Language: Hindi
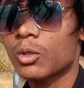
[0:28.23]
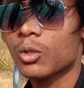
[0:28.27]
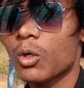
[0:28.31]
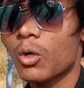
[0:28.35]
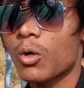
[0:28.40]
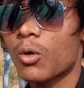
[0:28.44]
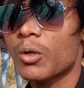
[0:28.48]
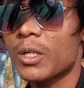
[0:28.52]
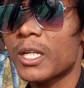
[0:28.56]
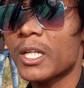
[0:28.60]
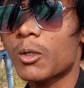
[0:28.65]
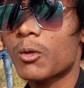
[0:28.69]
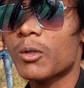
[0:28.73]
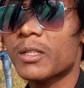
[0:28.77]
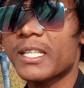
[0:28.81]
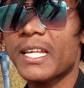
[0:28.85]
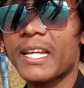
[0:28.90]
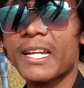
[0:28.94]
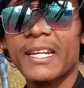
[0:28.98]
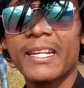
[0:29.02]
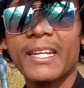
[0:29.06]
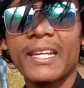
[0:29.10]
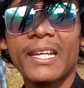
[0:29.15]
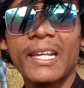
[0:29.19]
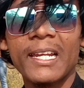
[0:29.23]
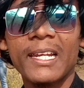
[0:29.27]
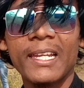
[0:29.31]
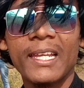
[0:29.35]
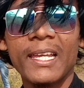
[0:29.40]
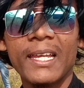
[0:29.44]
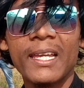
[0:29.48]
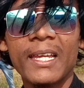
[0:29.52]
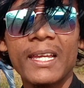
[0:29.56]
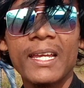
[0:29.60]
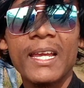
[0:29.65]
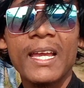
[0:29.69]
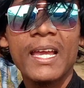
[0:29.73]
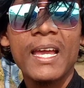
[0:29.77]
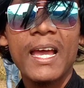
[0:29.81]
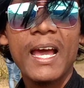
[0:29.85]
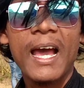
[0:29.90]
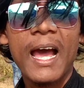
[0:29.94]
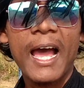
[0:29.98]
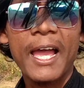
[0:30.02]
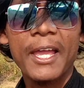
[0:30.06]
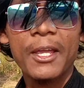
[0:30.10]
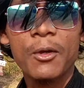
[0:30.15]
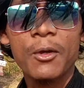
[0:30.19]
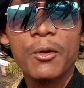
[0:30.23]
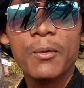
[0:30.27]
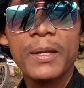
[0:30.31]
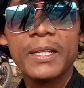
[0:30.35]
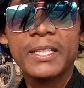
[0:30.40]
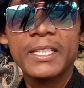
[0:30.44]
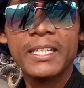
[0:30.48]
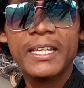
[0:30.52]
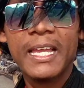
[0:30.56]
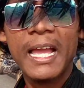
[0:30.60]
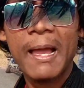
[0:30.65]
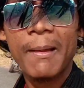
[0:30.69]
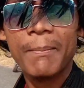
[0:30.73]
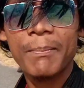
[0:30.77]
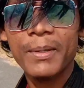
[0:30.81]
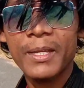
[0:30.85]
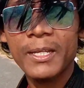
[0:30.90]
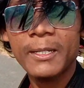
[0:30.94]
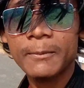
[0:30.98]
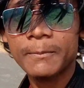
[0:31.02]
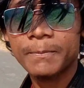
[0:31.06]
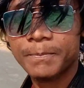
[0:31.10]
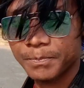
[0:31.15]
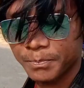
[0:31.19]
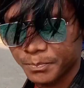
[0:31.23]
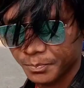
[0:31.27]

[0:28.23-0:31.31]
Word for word: तो उन्हीं को देखने के लिए आए हुए थे यहाँ पे